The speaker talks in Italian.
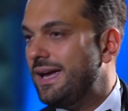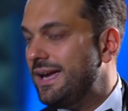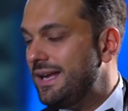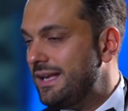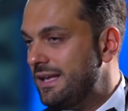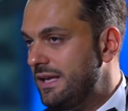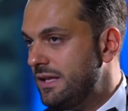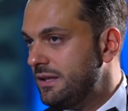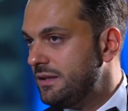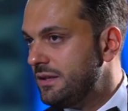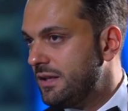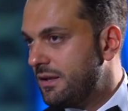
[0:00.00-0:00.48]
e
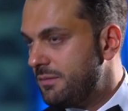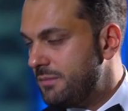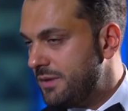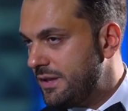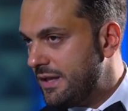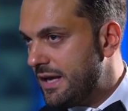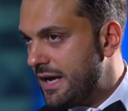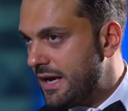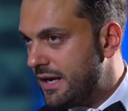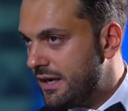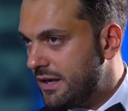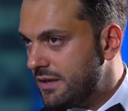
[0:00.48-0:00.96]
gli
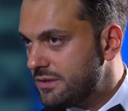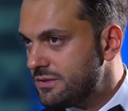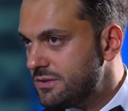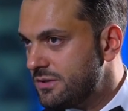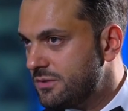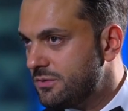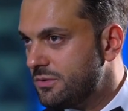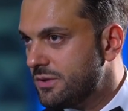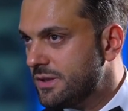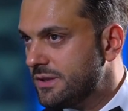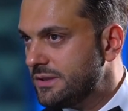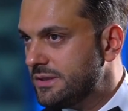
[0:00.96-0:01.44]
intermediari
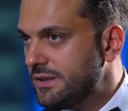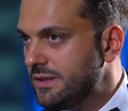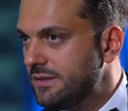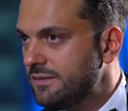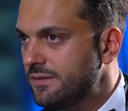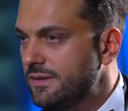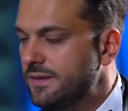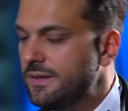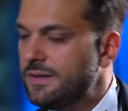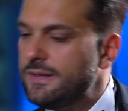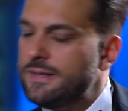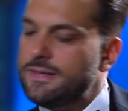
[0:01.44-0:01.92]

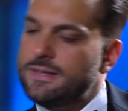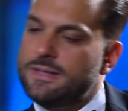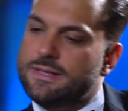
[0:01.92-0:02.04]
assicurativi,